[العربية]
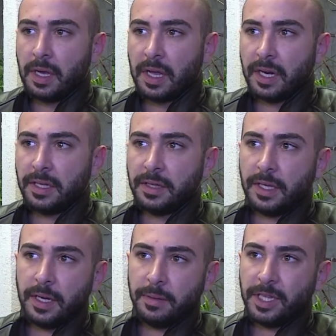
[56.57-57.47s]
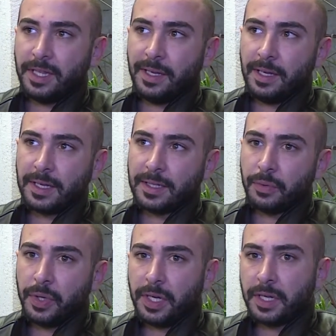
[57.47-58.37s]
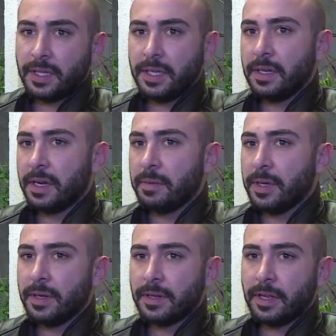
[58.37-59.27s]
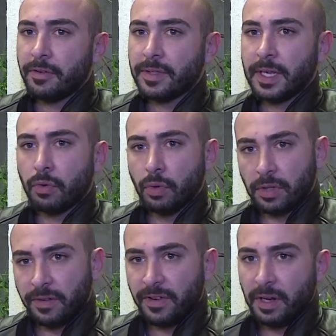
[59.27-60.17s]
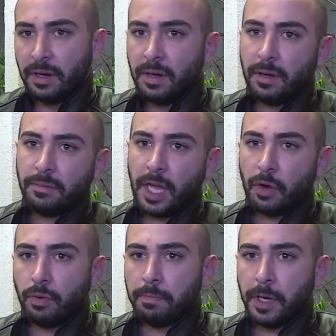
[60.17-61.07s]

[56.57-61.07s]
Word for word: كان عندي اللي بدي أسويه كثير كبير زي كل طفل بدي أكون